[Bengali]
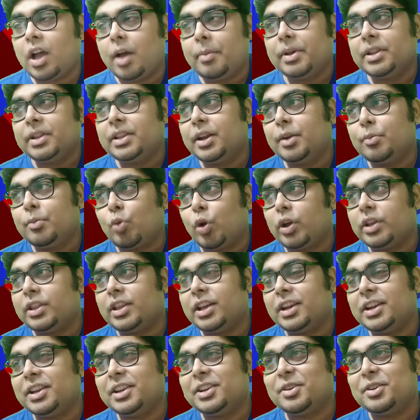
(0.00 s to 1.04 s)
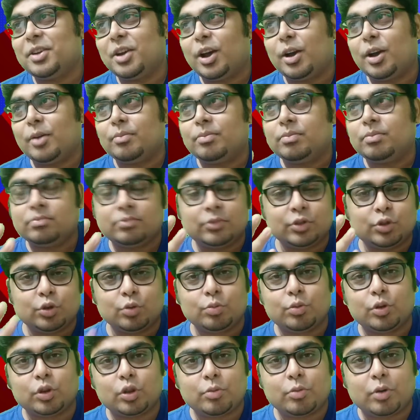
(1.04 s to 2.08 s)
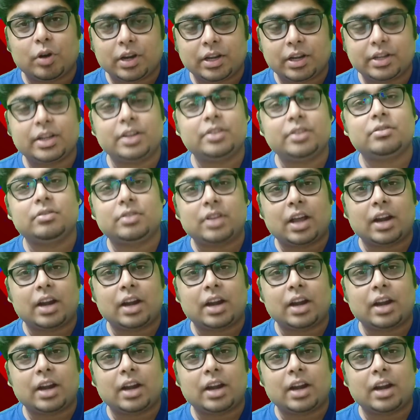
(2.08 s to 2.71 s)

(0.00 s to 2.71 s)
আমাদের ময়দানের সুব্রত ভট্টাচার্য